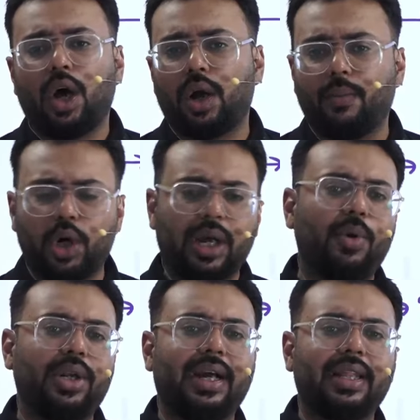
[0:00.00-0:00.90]
और मोटा
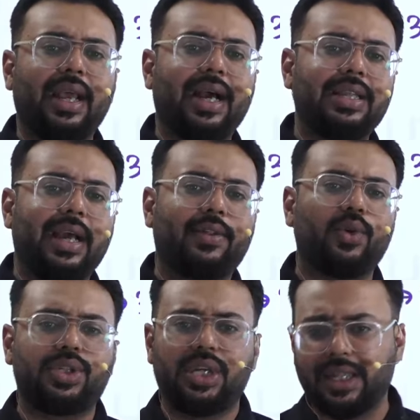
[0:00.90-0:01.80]
मोटी अगर देखा जाए तो
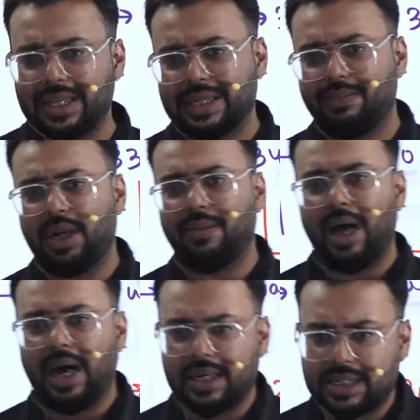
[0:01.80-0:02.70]

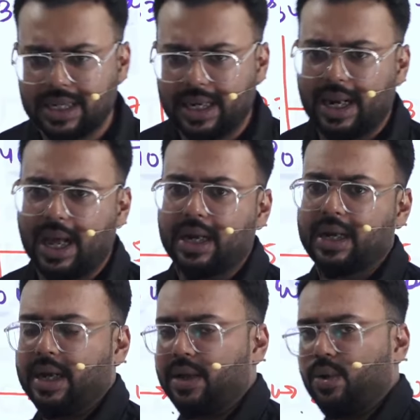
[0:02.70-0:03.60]
6.86 लाख
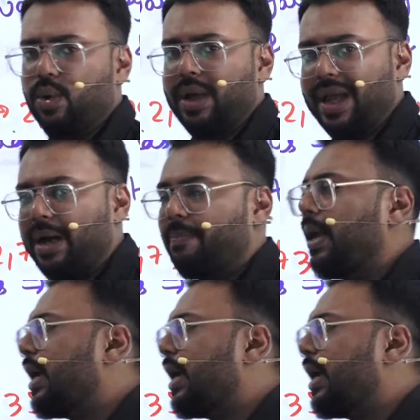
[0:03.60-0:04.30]
घर को यहां पे